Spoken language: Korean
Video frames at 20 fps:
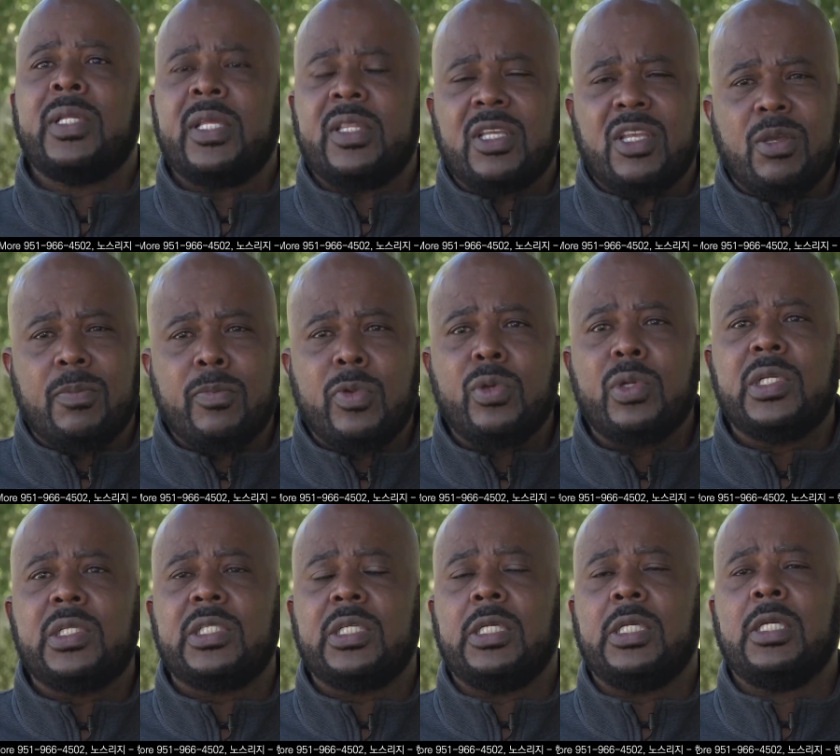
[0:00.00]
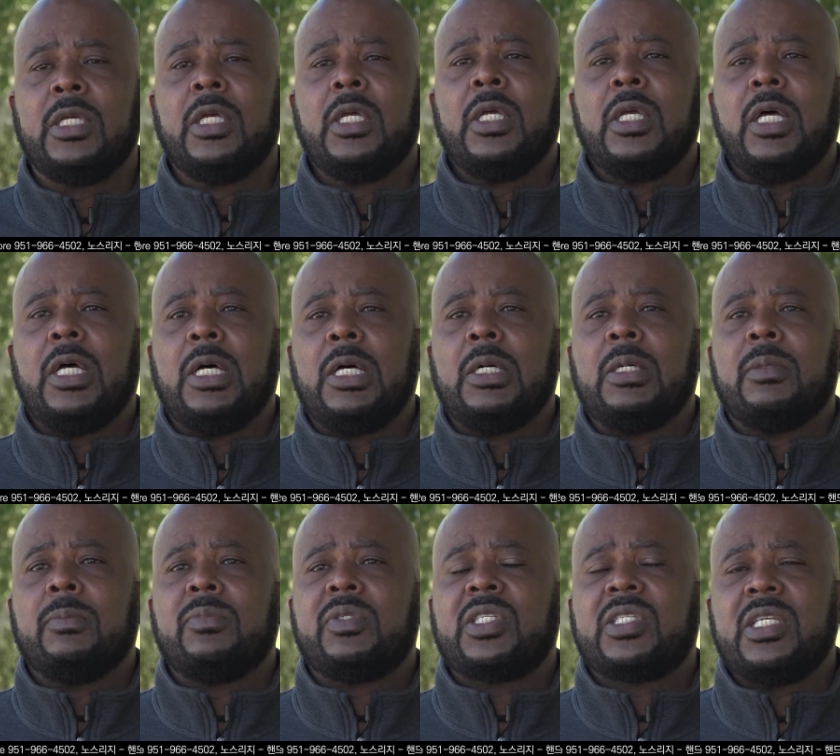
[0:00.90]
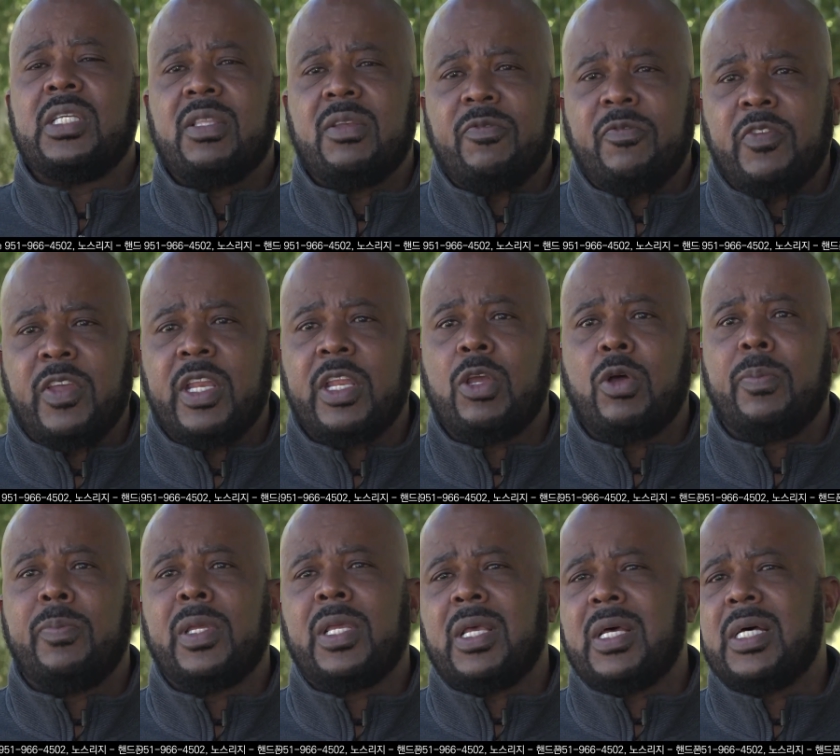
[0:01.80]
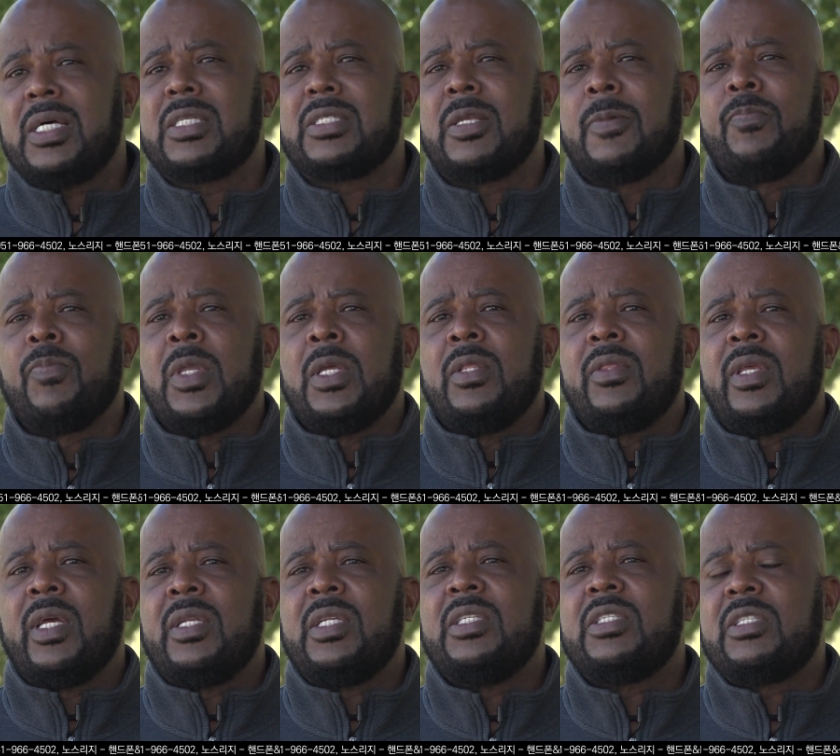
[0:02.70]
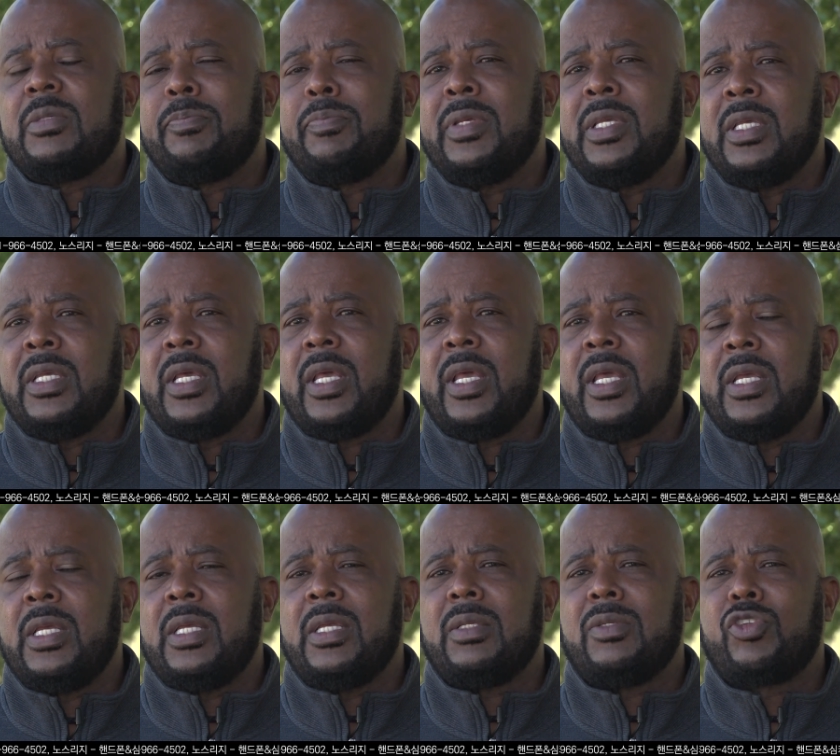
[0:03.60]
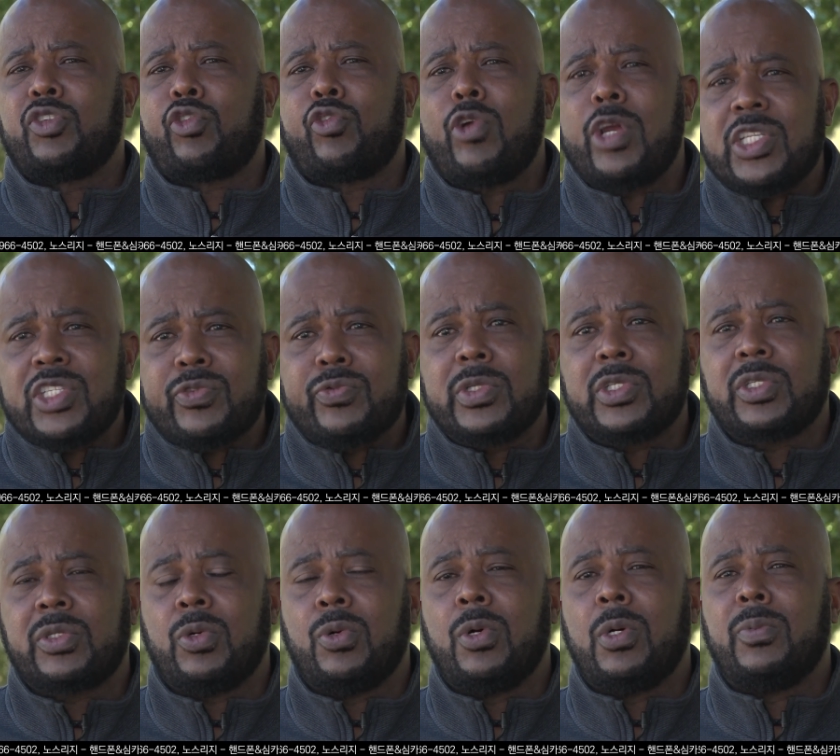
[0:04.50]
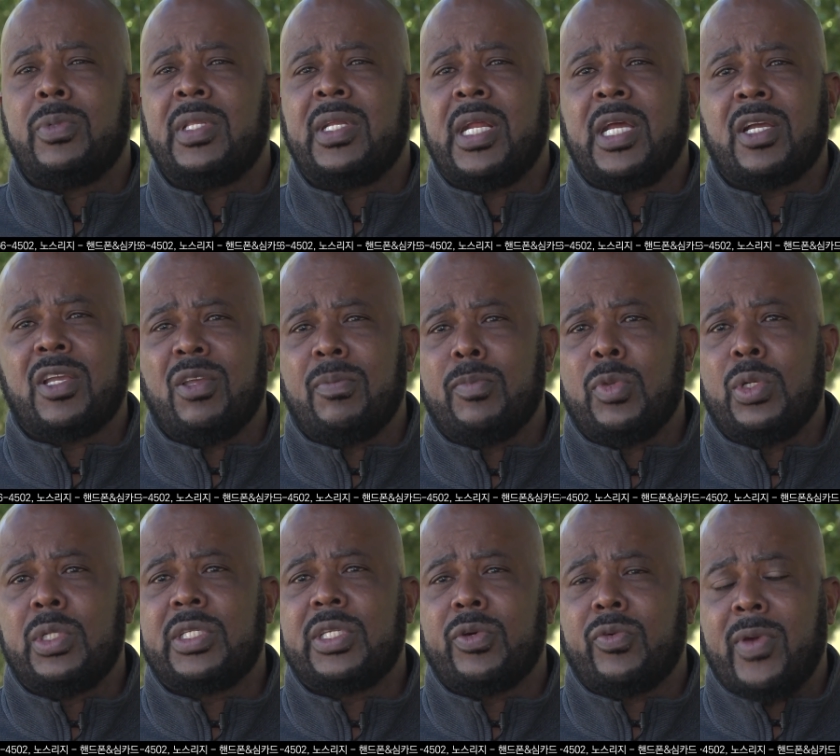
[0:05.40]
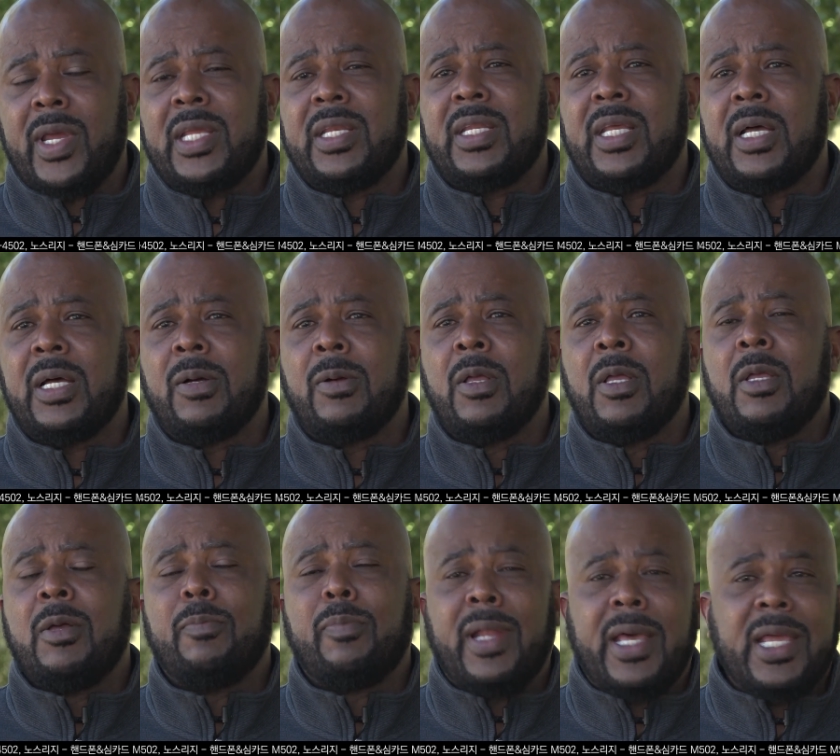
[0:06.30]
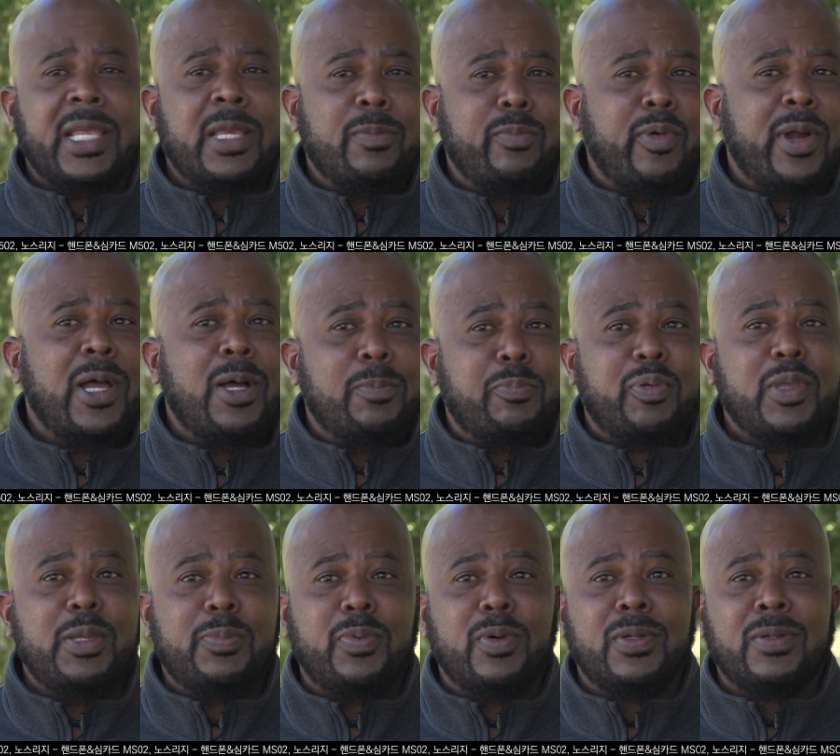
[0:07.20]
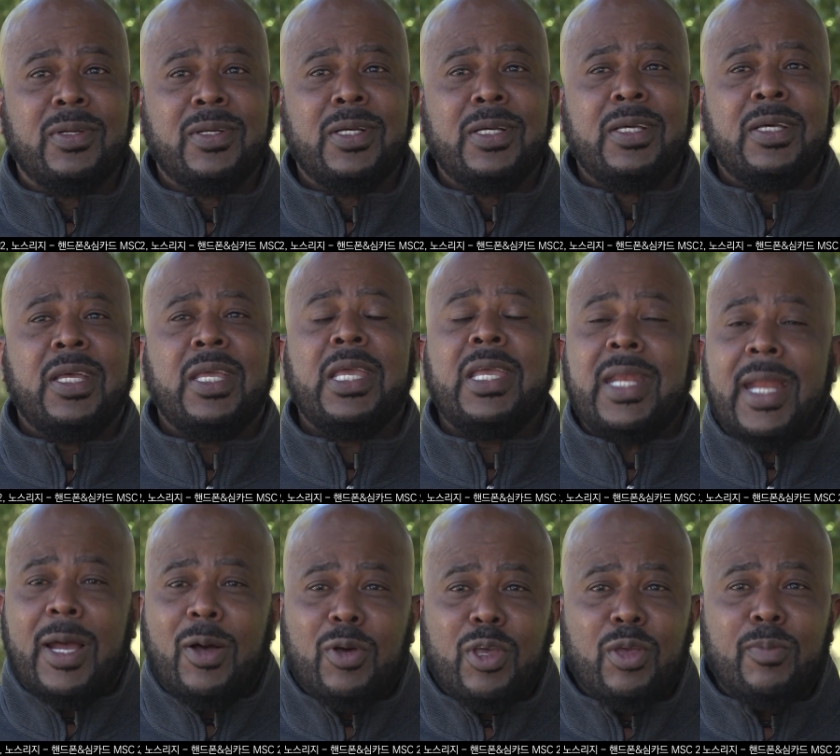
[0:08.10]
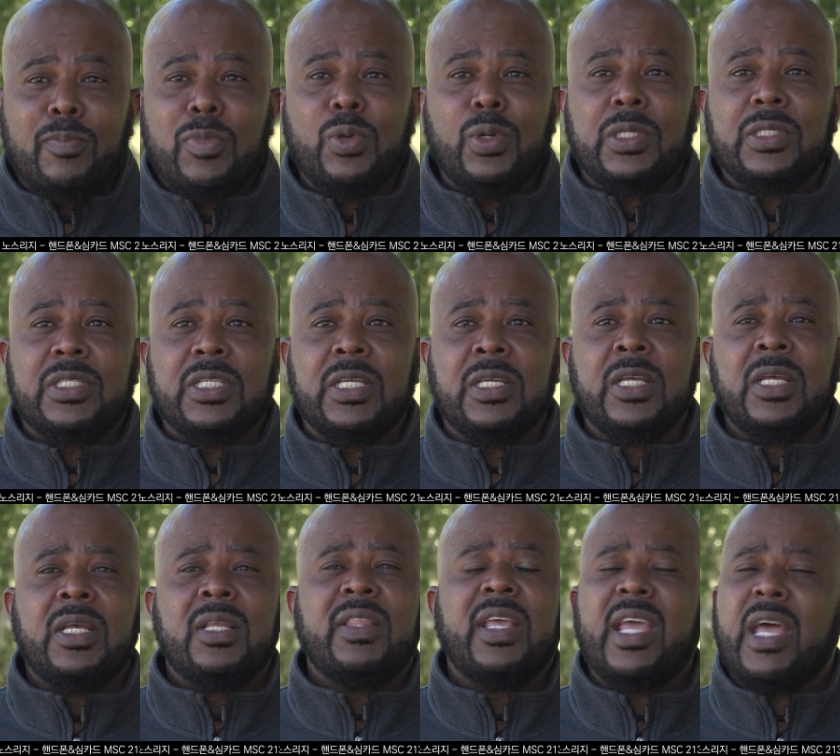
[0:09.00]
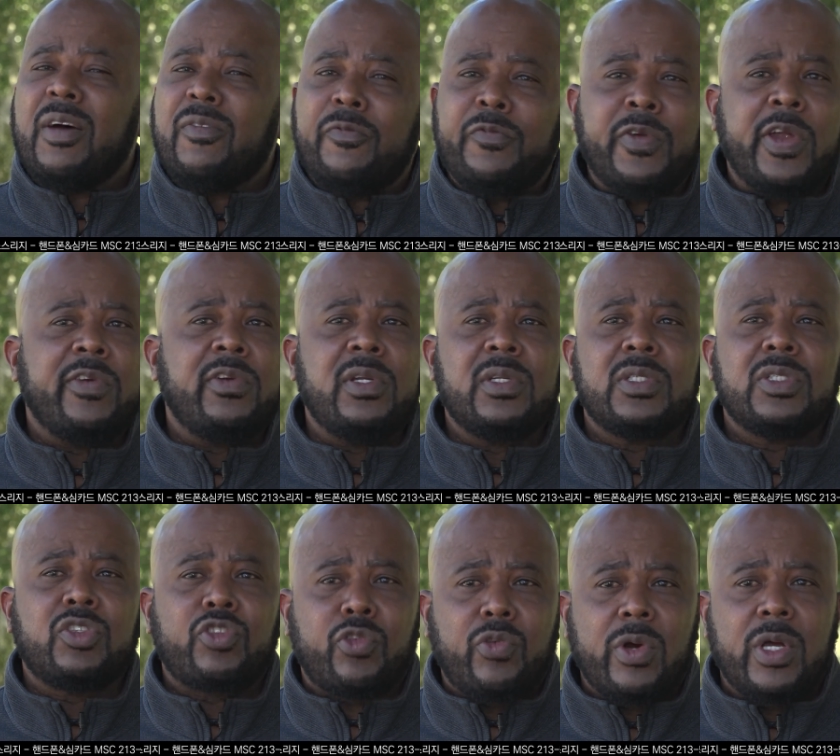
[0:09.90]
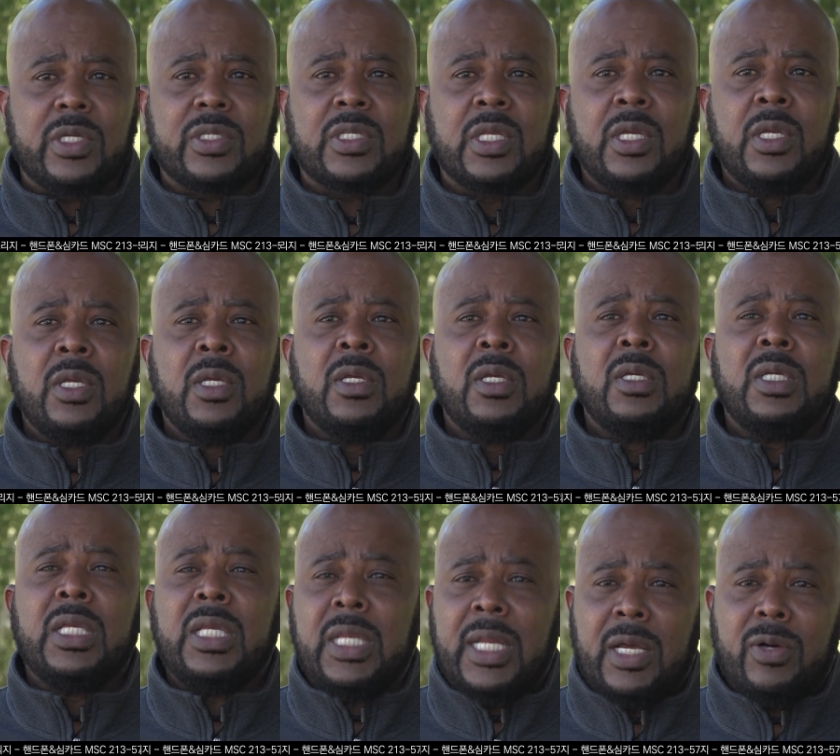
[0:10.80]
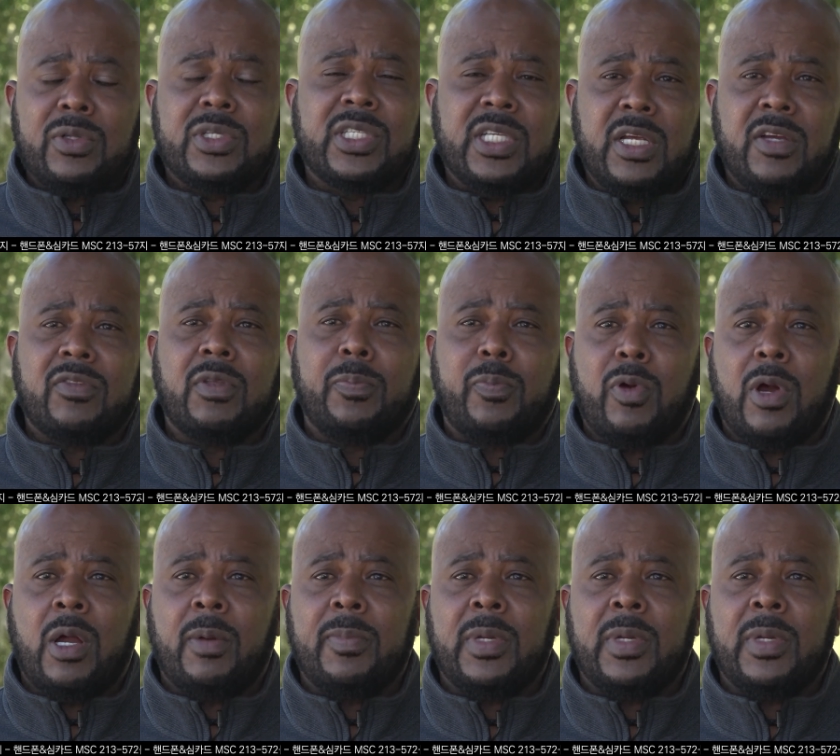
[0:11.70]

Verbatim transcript: 총에 맞아 사망했습니다. 이 남성은 지난 16일 플로리다주 남부에 있는 어머니의 집을 방문한 뒤 자신의 집으로 향하던 도중 과속 운전을 했습니다. 이를 본 교통경찰은 큐어에게